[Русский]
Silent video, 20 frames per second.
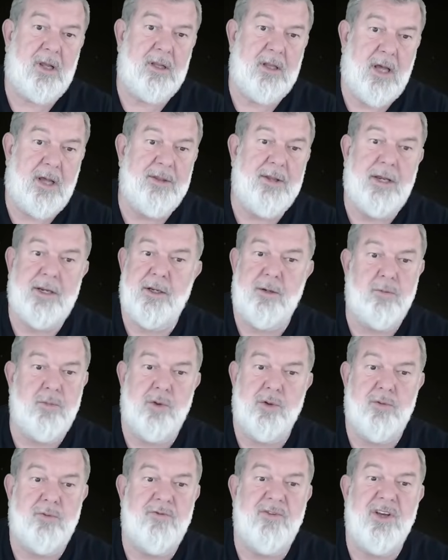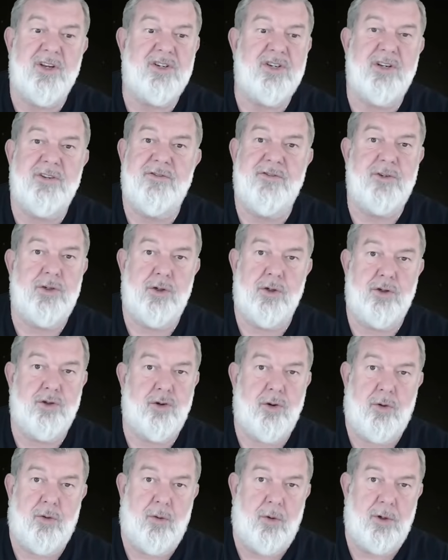да, на них будут вешать все,
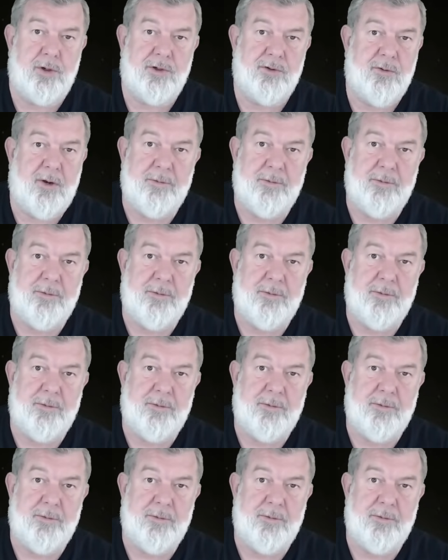что хочешь.